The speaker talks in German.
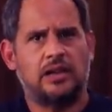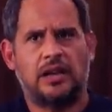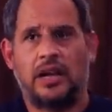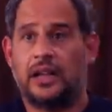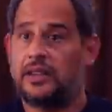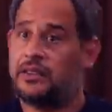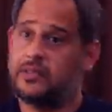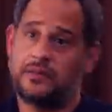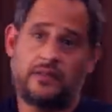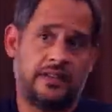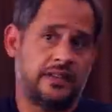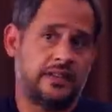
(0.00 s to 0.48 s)

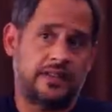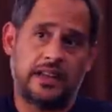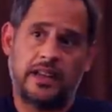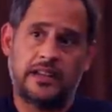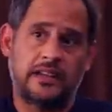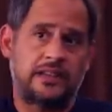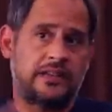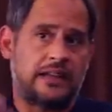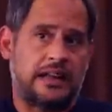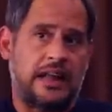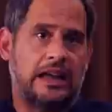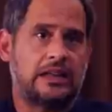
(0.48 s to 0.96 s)
also was
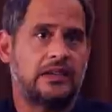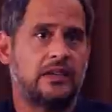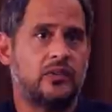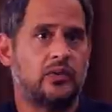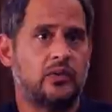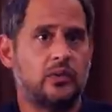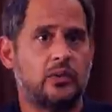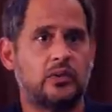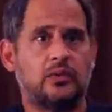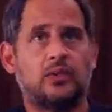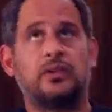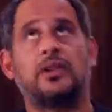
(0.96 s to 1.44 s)
seinesgleichen
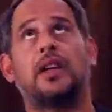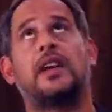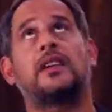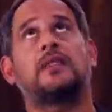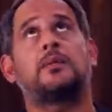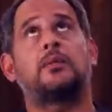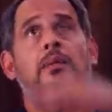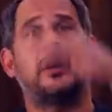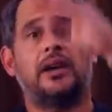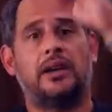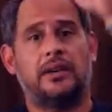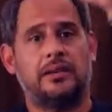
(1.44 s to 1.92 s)
sucht und
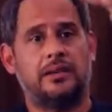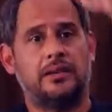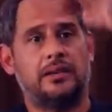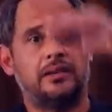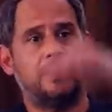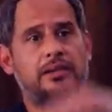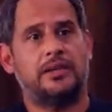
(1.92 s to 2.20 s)
erstmal,